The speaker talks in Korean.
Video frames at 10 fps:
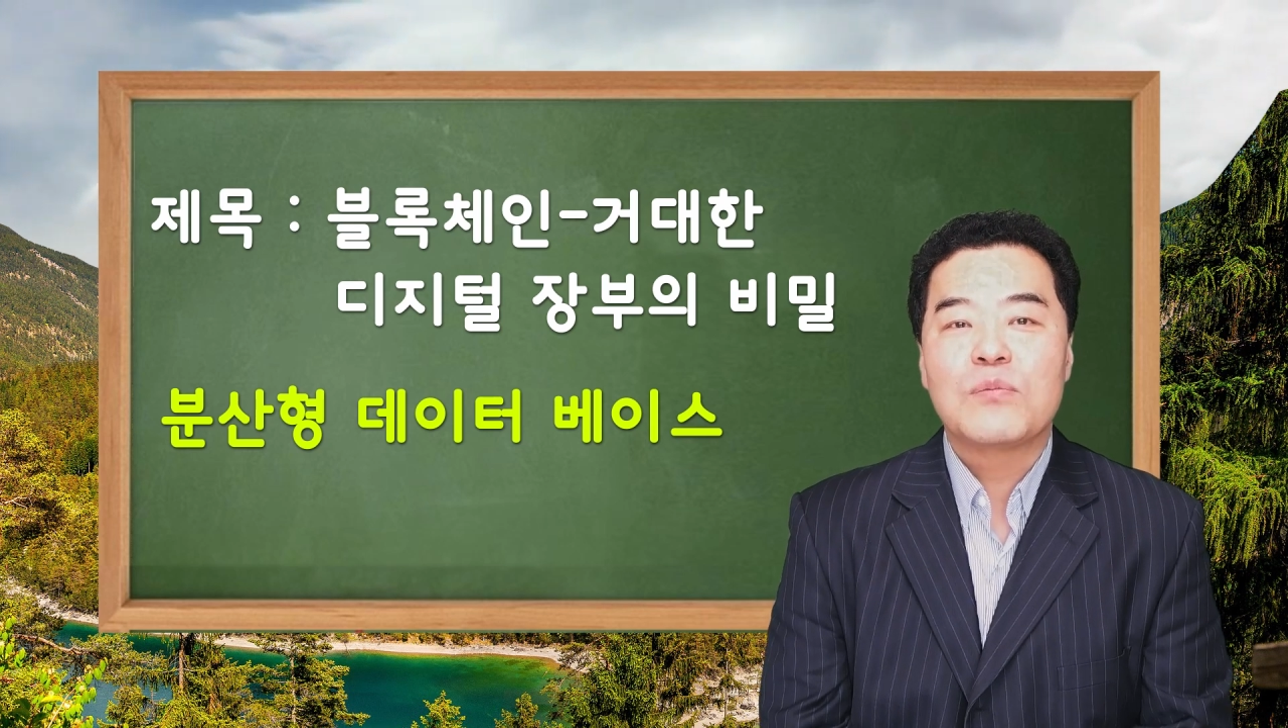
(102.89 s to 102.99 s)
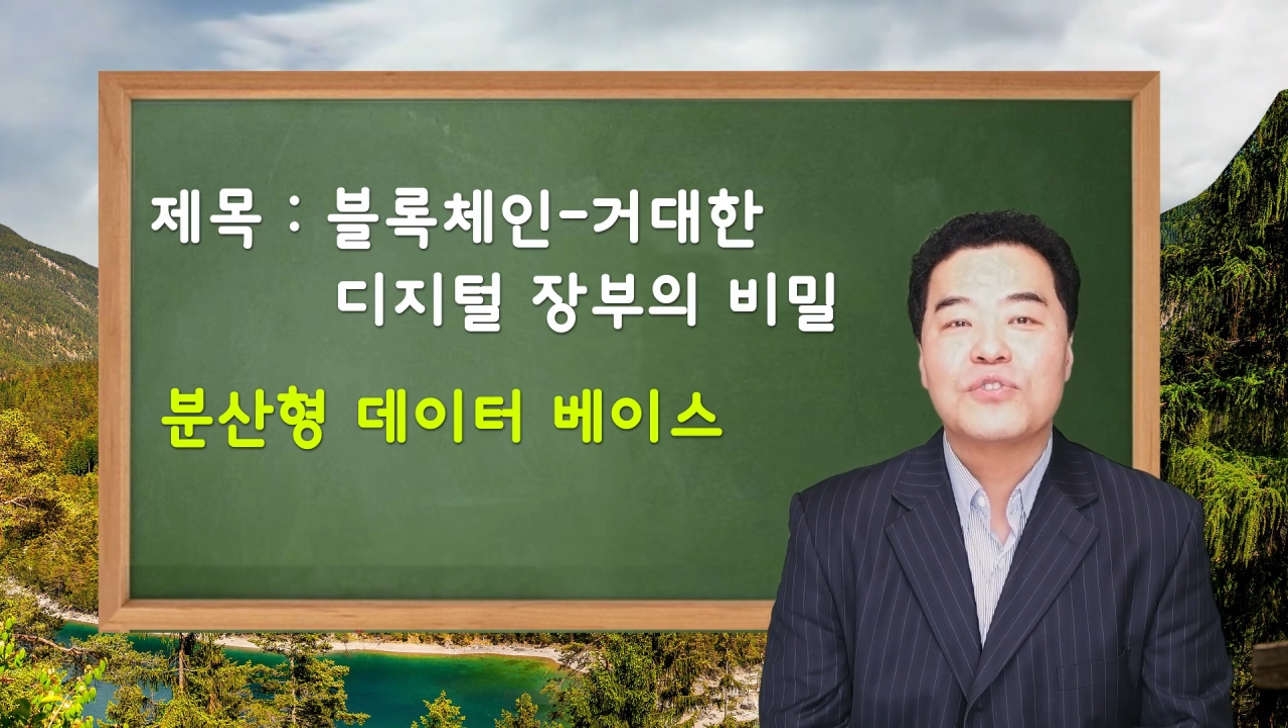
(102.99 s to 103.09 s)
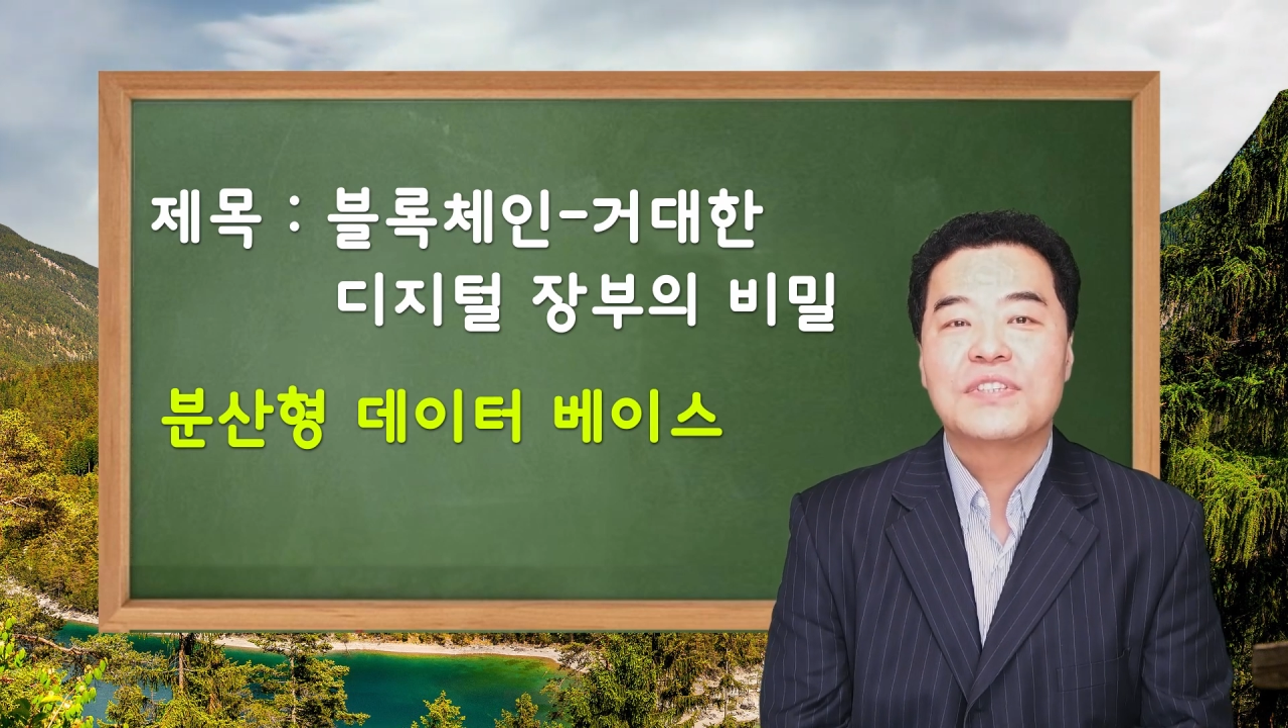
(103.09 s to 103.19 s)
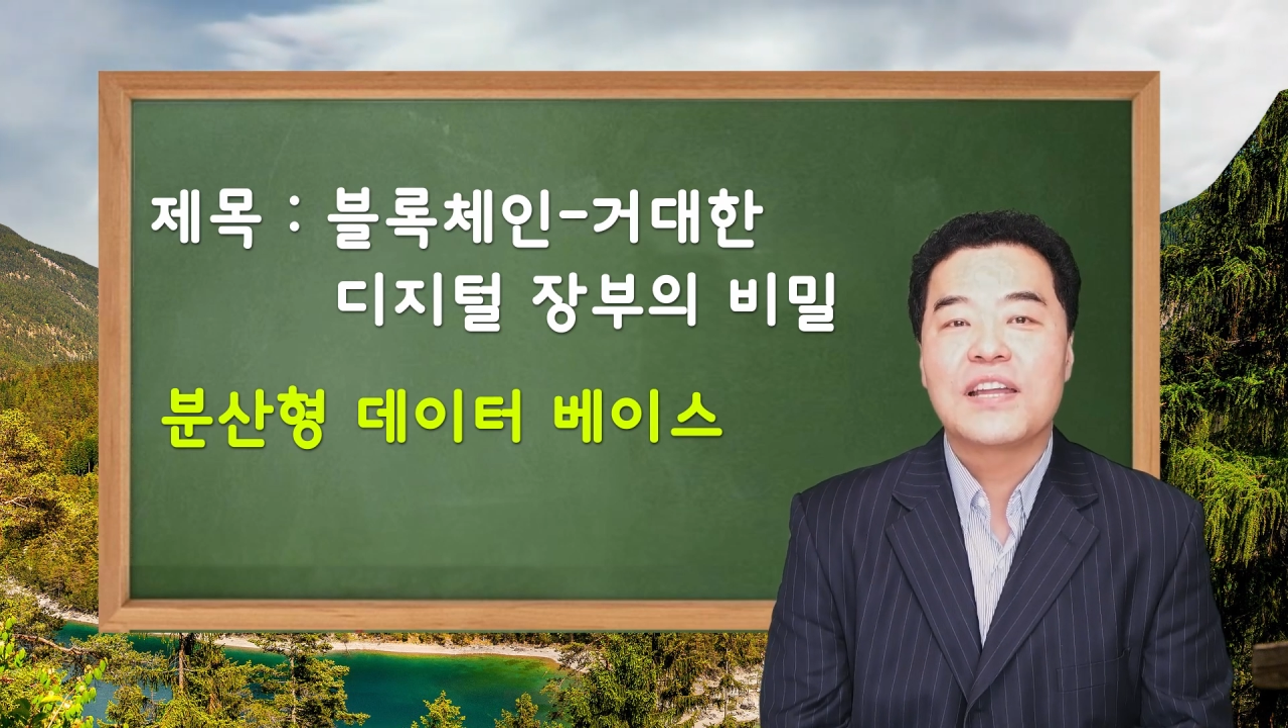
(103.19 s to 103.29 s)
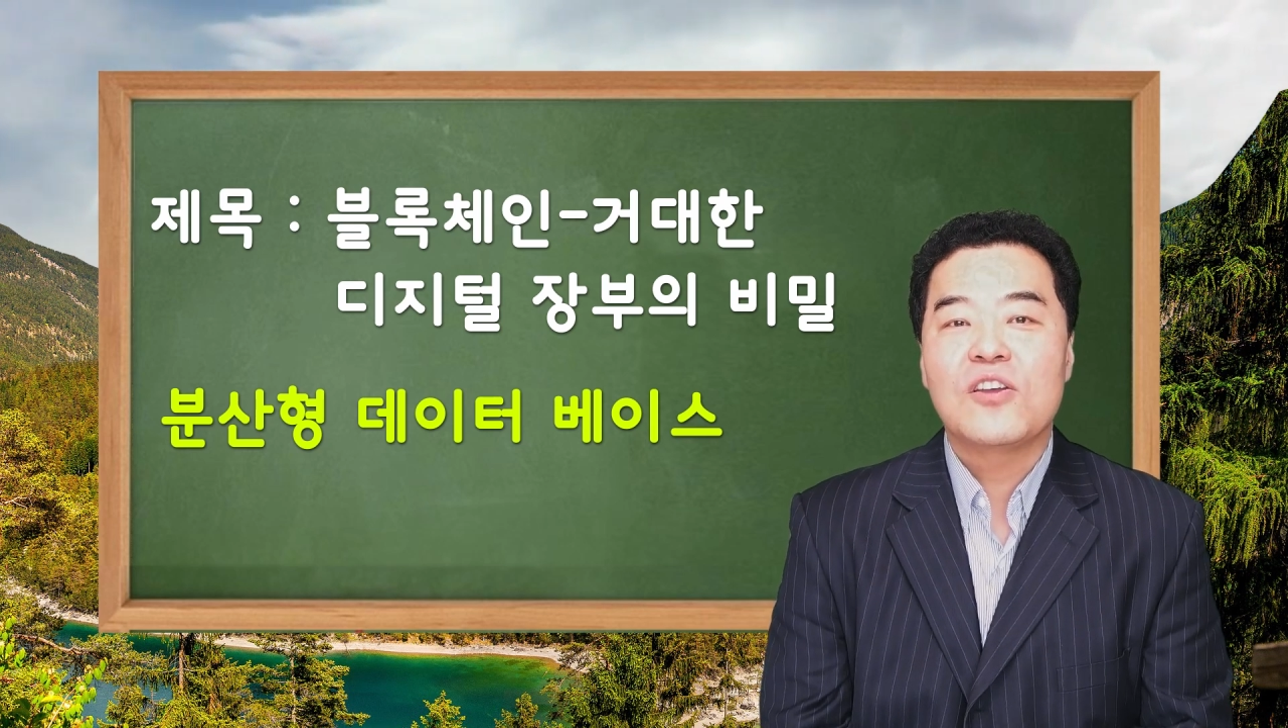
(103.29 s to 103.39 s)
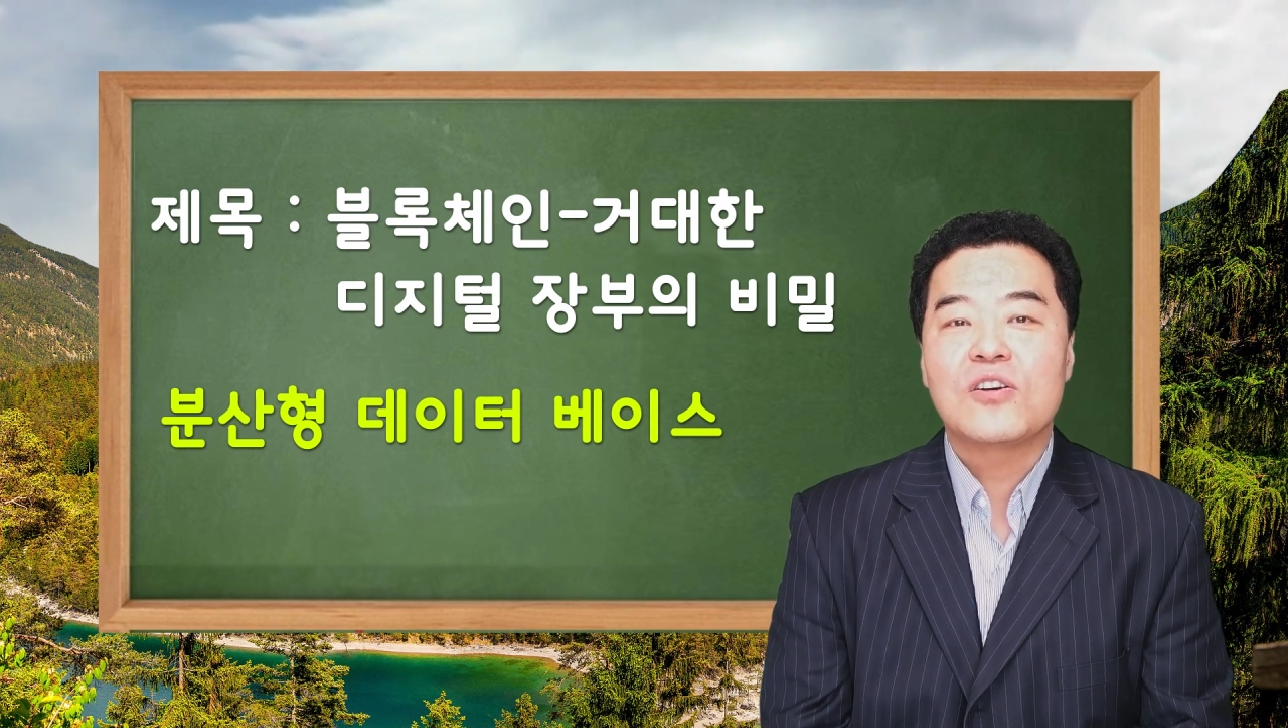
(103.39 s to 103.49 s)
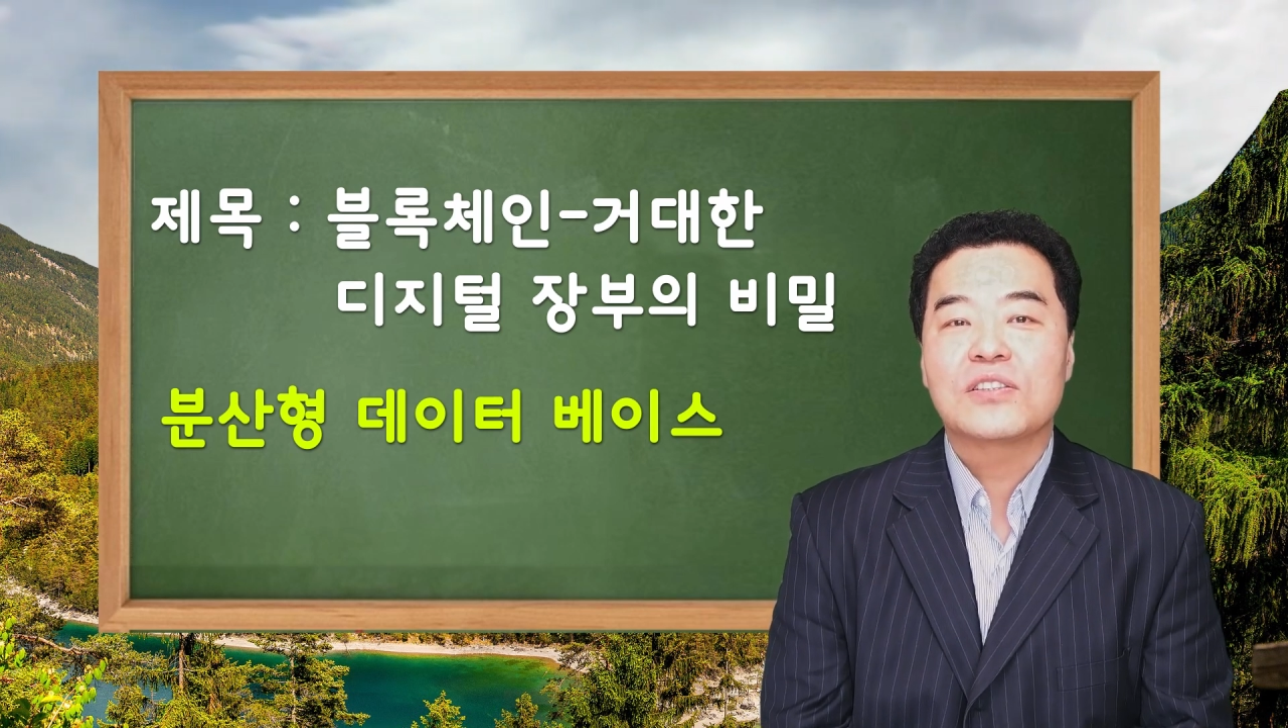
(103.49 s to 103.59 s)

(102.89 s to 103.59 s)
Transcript: 분산형